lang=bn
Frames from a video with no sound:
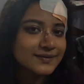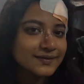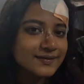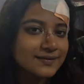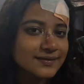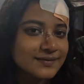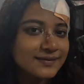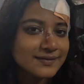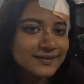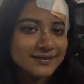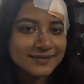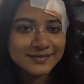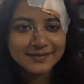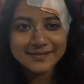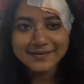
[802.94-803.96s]
প্রথম জনের
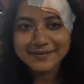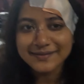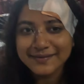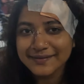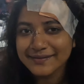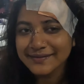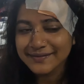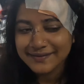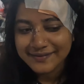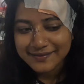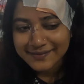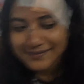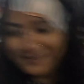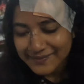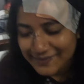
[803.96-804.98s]
অবস্থা
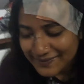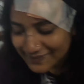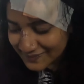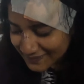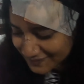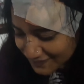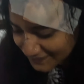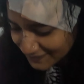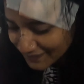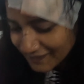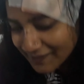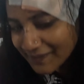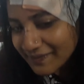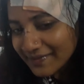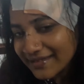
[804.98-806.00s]
মাথায়
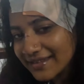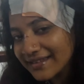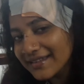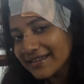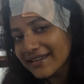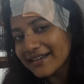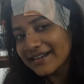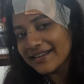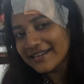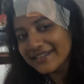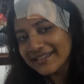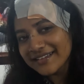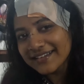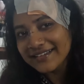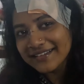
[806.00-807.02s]
তিনটে স্টিচ
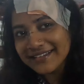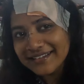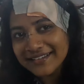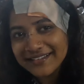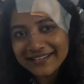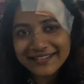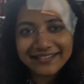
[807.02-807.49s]
আর